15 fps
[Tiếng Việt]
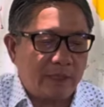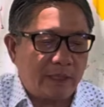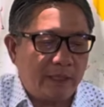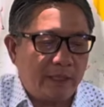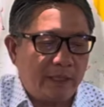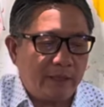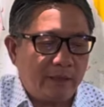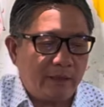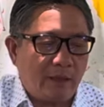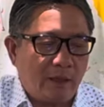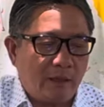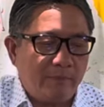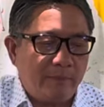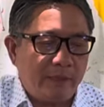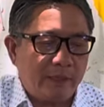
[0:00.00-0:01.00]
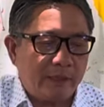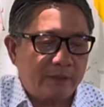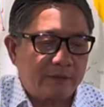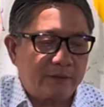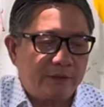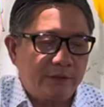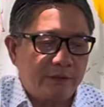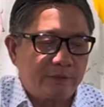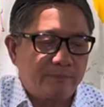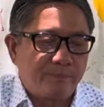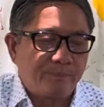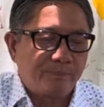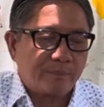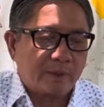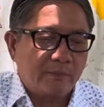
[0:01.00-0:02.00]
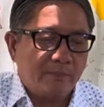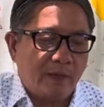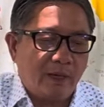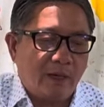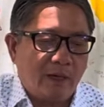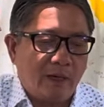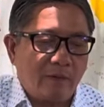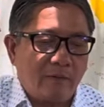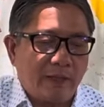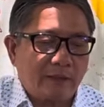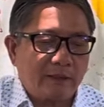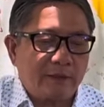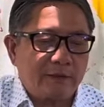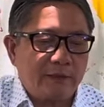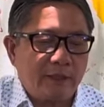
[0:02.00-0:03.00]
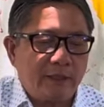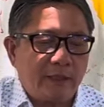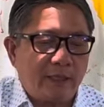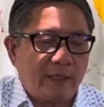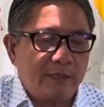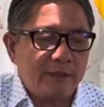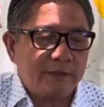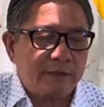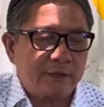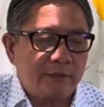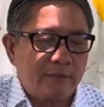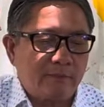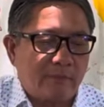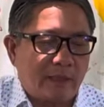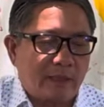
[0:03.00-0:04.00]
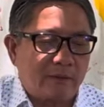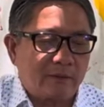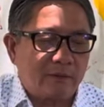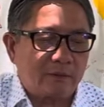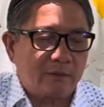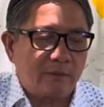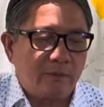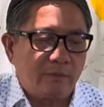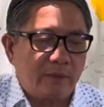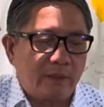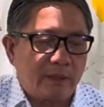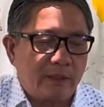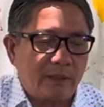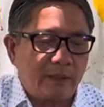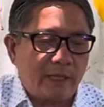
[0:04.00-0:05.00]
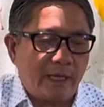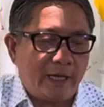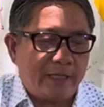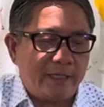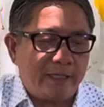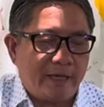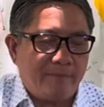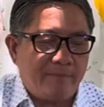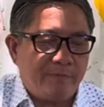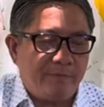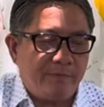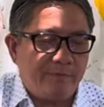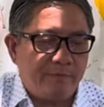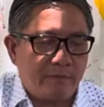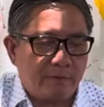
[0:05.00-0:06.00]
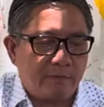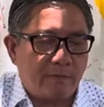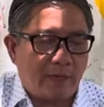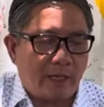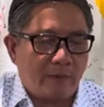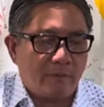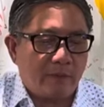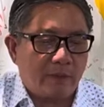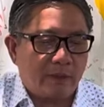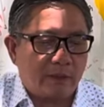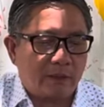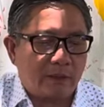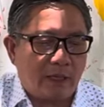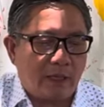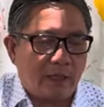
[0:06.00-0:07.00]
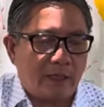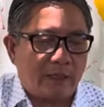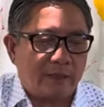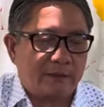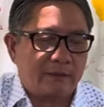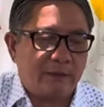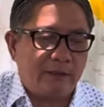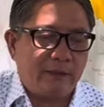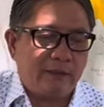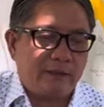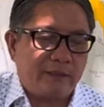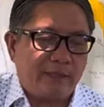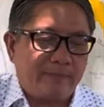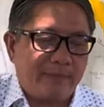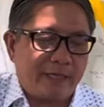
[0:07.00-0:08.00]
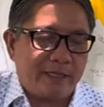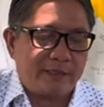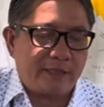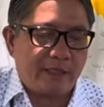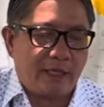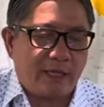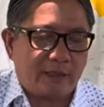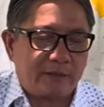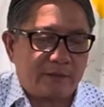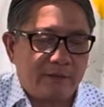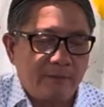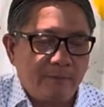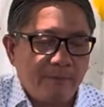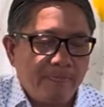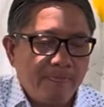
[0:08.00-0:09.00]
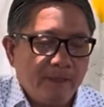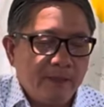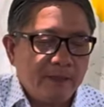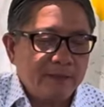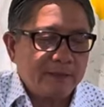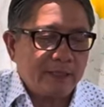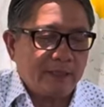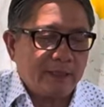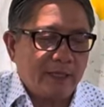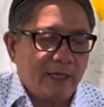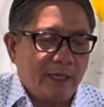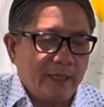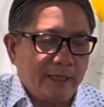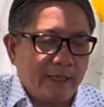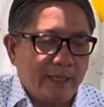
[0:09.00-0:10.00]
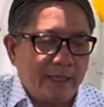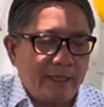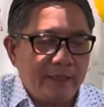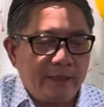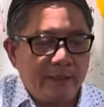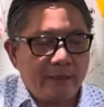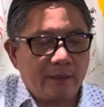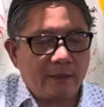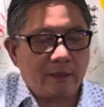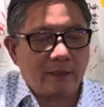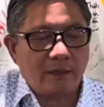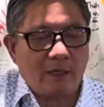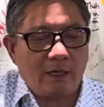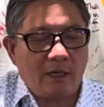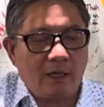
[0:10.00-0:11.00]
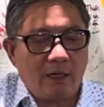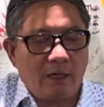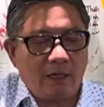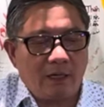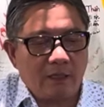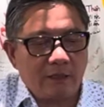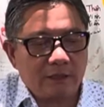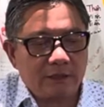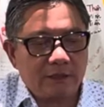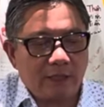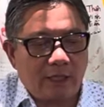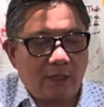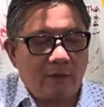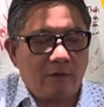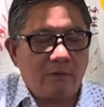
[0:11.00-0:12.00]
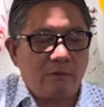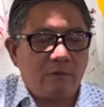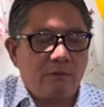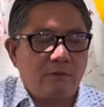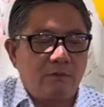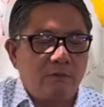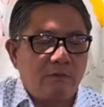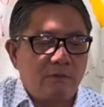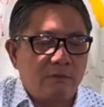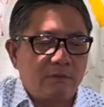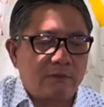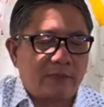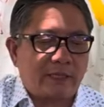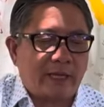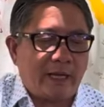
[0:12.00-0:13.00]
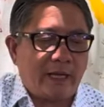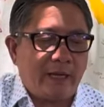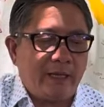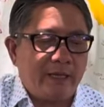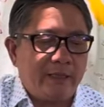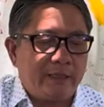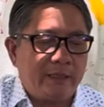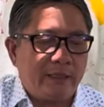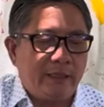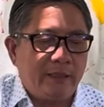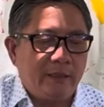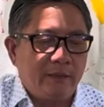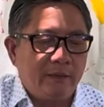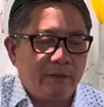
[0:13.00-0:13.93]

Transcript: thể đón biết trước bởi họ quá tự tin ở sức mạnh của quyền lực ai dám vượt qua quyền lực đó là tự đi tìm cái chết trên đời này con sau cái kiến